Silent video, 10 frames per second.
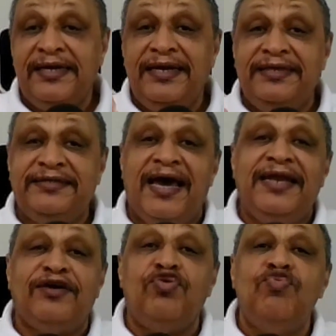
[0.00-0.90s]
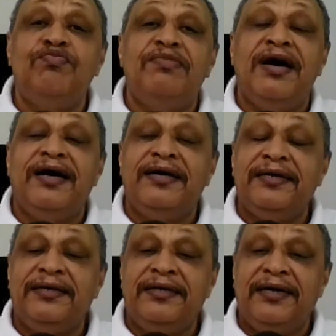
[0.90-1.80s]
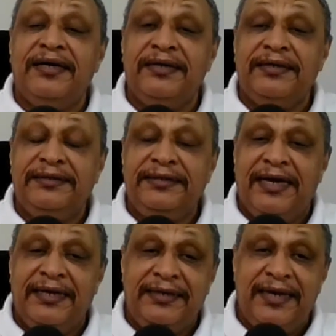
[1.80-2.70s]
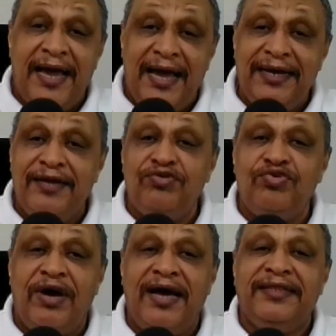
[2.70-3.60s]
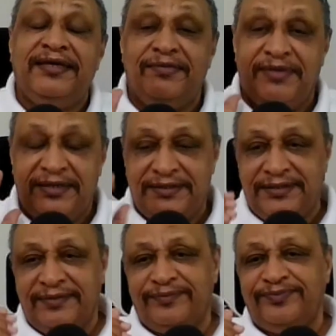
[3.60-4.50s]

لذلك هم يعني أعلنوا هذه الميليشيا